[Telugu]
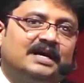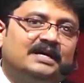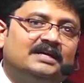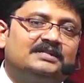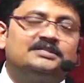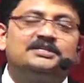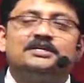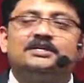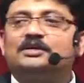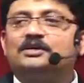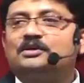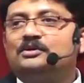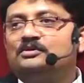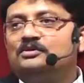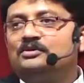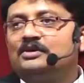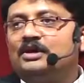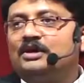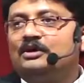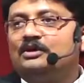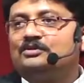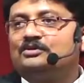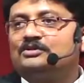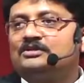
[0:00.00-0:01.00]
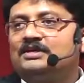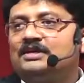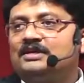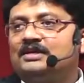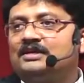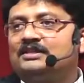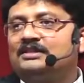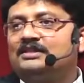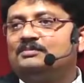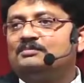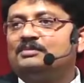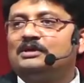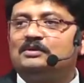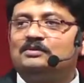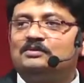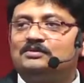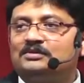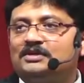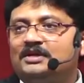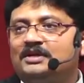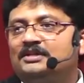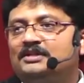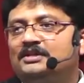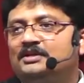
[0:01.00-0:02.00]
ఆశ్చర్యకరుడు ఆలోచనకర్త
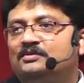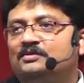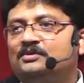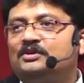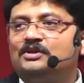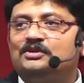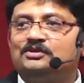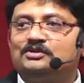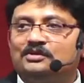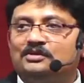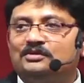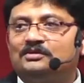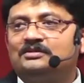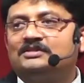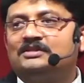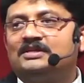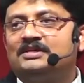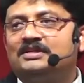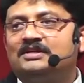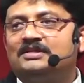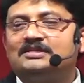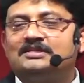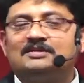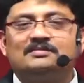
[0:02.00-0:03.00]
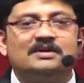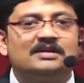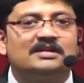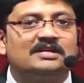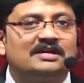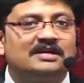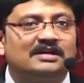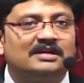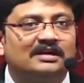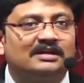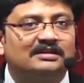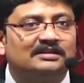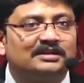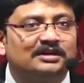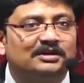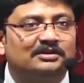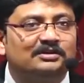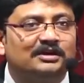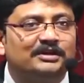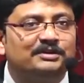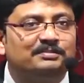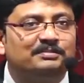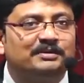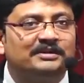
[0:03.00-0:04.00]
బలవంతుడైన దేవుడు నిత్యుడుగు తండ్రి సమాధానకర్త
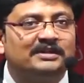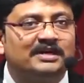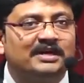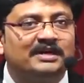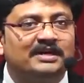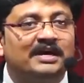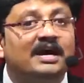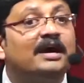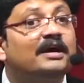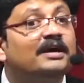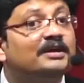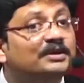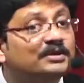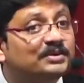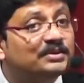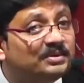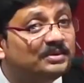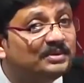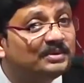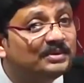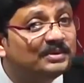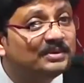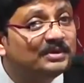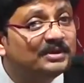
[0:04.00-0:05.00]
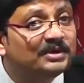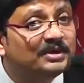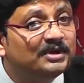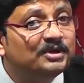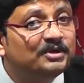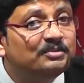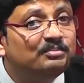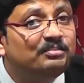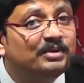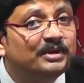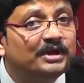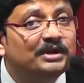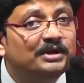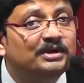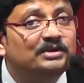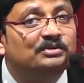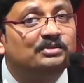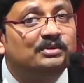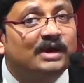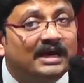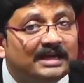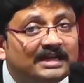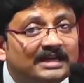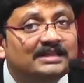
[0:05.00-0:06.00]
యుగ అధిపతి అని ఆయనకు
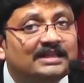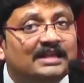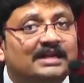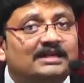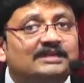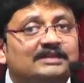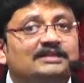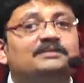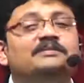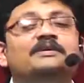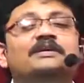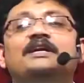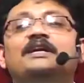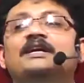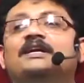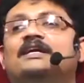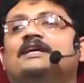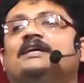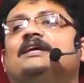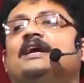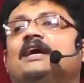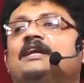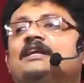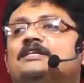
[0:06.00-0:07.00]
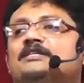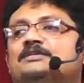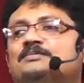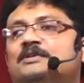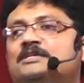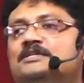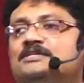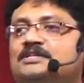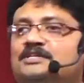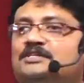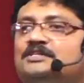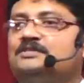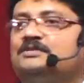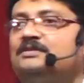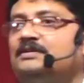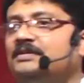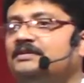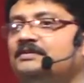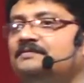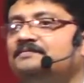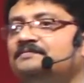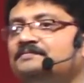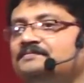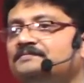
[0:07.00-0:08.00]
పేరు అంటే దాని అర్థం ఏంటి అని ఎక్స్ప్లెయిన్
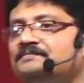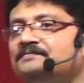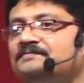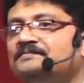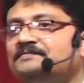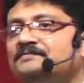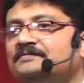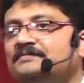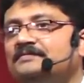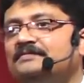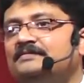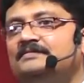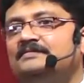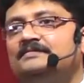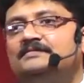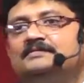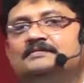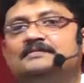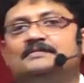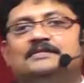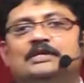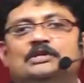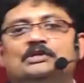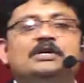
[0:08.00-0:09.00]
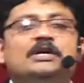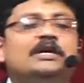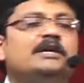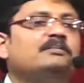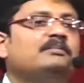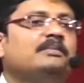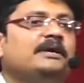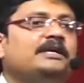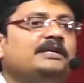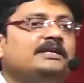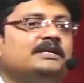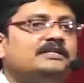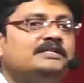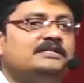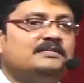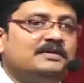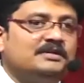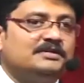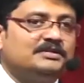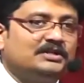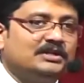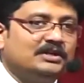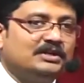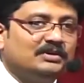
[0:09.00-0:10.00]
చేస్తాను ఎందుకంటే బయట
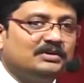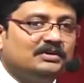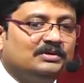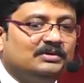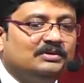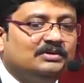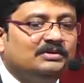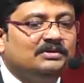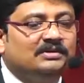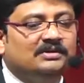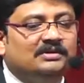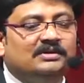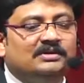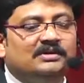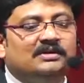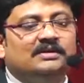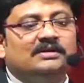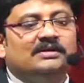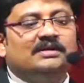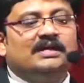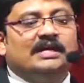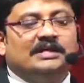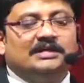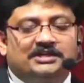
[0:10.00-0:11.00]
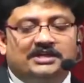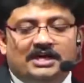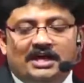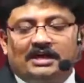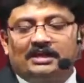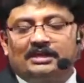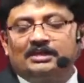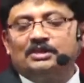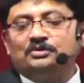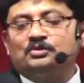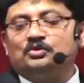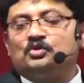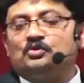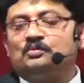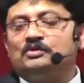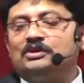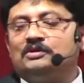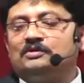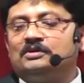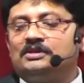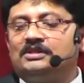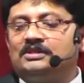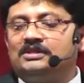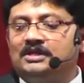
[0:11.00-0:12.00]
సమాజంలో యశాగ్రంథం
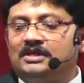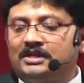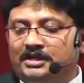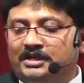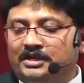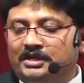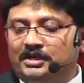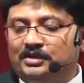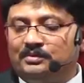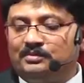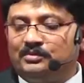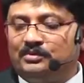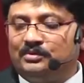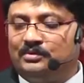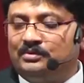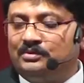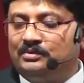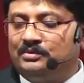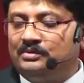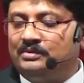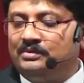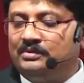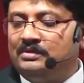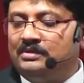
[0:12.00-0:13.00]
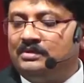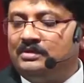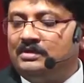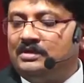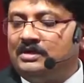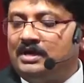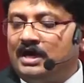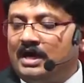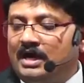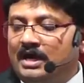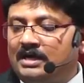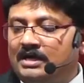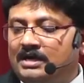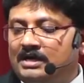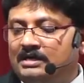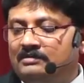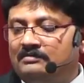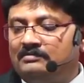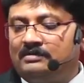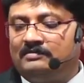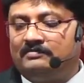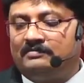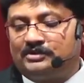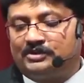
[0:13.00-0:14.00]
తొమ్మిదవ అధ్యాయము
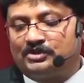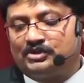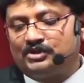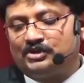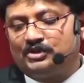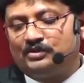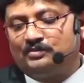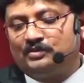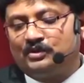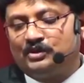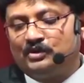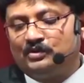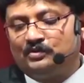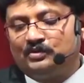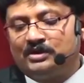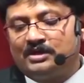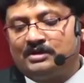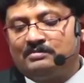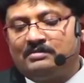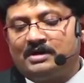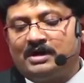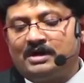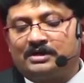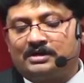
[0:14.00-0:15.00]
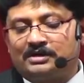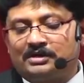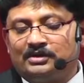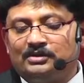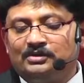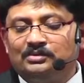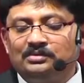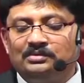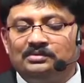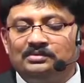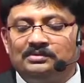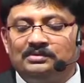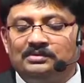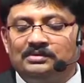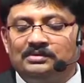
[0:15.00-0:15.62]
ఆరవ వచనములో ఉన్న మాటను